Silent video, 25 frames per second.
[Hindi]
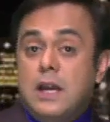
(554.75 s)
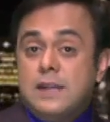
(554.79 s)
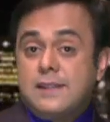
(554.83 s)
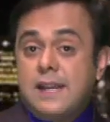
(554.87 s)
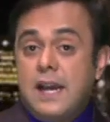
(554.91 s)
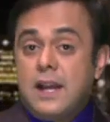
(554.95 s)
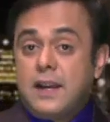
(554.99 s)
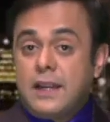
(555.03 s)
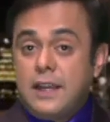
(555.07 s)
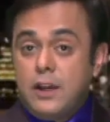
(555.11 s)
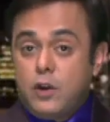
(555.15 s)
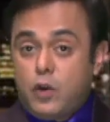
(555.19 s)

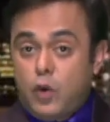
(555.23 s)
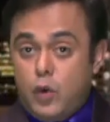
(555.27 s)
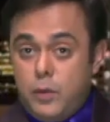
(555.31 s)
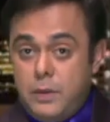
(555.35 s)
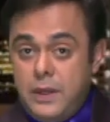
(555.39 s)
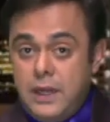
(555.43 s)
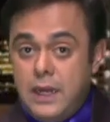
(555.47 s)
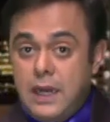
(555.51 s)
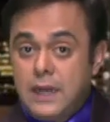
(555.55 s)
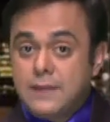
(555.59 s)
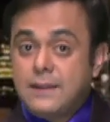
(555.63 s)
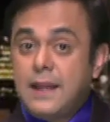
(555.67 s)
एस आर के को
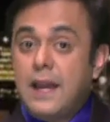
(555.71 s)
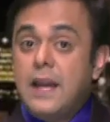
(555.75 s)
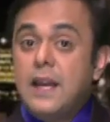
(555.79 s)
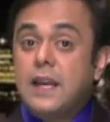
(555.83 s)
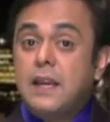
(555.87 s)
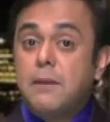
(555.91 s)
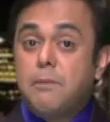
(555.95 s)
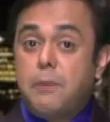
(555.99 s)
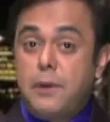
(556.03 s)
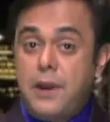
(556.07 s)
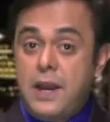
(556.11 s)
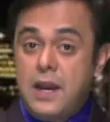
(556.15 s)
भी लगता
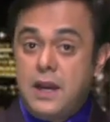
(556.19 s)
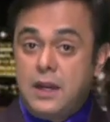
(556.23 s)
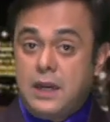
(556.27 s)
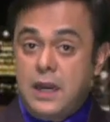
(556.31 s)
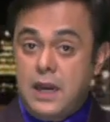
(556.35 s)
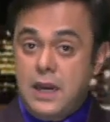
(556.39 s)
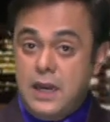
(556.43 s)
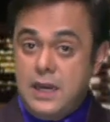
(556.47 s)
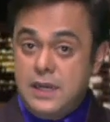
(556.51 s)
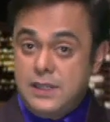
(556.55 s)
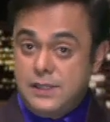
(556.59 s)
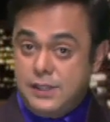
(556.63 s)
है कि
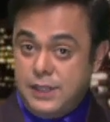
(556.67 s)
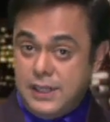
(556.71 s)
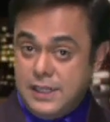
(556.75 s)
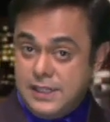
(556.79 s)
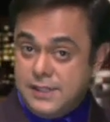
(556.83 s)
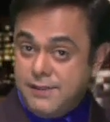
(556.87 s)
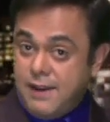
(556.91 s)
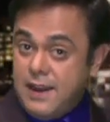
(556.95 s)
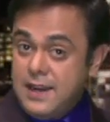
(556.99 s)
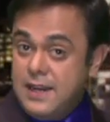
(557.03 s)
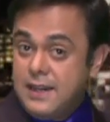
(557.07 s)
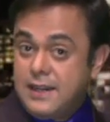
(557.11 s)
प्रियंका इज
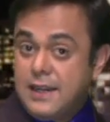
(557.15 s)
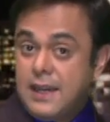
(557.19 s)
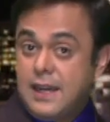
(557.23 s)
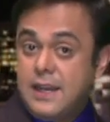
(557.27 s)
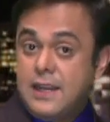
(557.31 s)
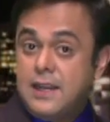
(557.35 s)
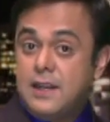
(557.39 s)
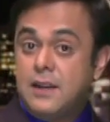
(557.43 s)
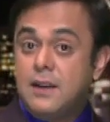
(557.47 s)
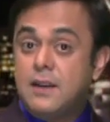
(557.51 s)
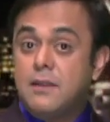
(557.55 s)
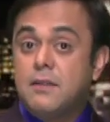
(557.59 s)
हिज
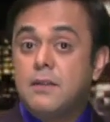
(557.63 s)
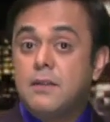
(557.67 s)
वैलेंटाइन